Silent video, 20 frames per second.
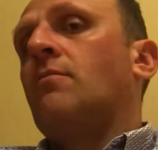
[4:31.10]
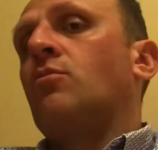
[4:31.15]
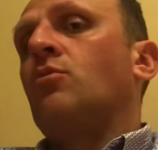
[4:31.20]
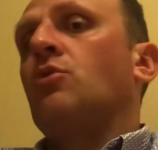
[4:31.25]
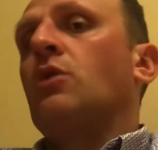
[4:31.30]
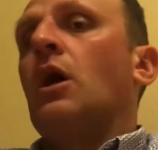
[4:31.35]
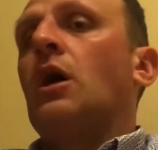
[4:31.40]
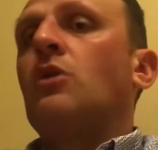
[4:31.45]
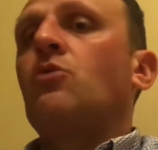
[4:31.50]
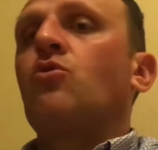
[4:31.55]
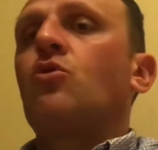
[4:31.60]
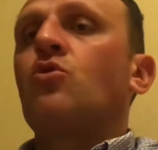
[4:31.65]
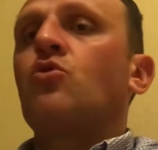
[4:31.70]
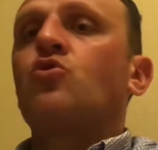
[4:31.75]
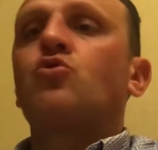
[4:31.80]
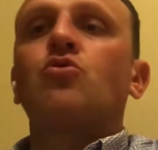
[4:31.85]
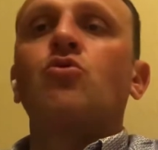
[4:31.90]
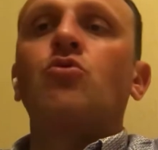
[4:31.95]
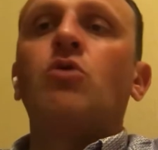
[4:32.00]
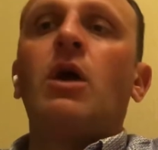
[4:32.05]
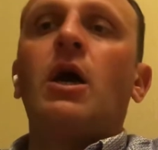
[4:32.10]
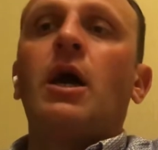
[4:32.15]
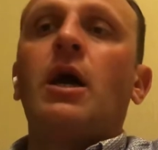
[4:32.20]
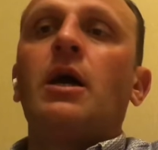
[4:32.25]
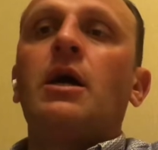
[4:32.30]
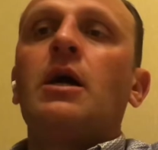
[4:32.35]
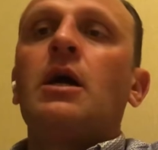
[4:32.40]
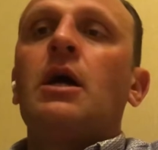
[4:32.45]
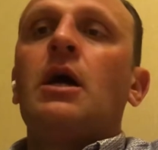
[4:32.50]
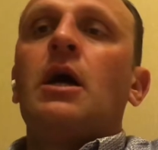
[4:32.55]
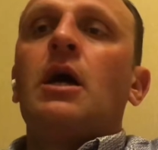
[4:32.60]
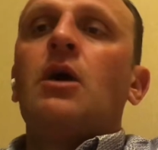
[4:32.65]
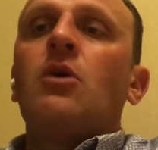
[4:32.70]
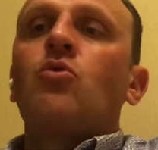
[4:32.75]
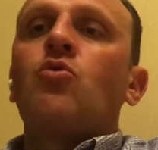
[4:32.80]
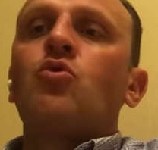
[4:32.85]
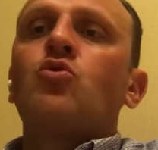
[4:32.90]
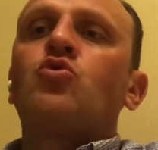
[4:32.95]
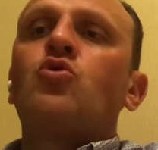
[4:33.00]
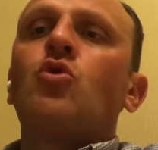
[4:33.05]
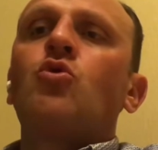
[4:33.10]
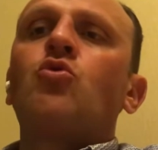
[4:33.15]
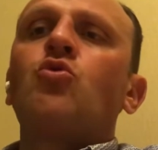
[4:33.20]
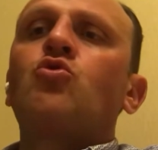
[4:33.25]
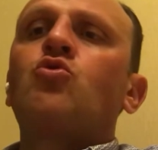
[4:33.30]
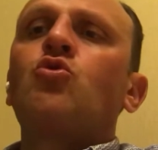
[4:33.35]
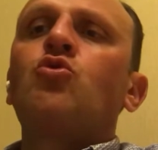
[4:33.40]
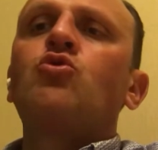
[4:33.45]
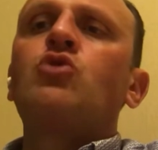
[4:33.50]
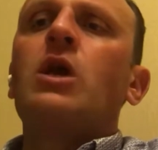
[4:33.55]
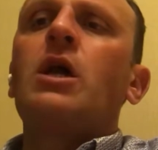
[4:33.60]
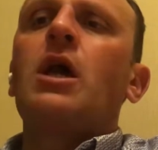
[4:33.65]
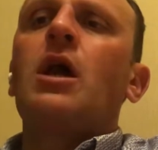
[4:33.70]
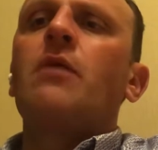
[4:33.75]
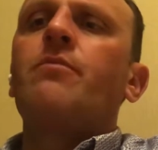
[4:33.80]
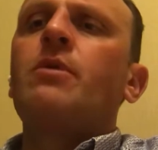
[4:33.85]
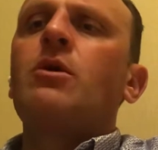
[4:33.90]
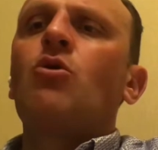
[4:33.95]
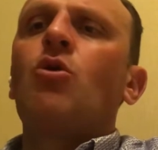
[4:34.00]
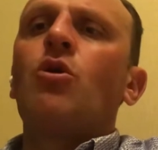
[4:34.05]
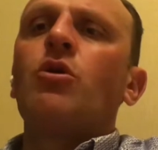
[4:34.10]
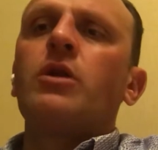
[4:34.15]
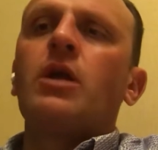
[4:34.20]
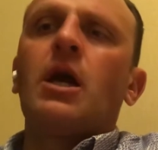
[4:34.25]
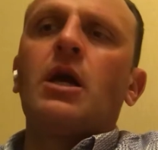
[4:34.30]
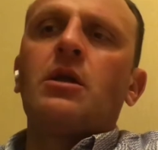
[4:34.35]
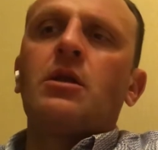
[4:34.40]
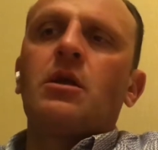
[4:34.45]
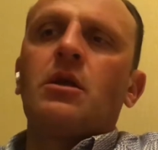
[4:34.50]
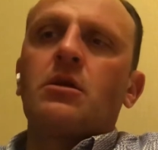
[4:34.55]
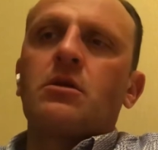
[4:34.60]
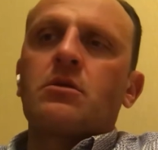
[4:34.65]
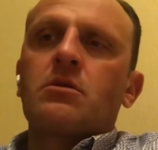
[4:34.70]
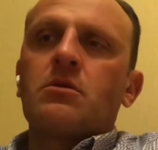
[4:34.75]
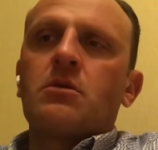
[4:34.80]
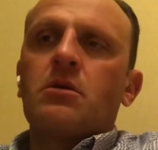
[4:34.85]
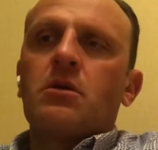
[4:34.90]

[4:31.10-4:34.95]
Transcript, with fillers: Bu dar görüşlülüğe, küçük düşünceye bir örnektir.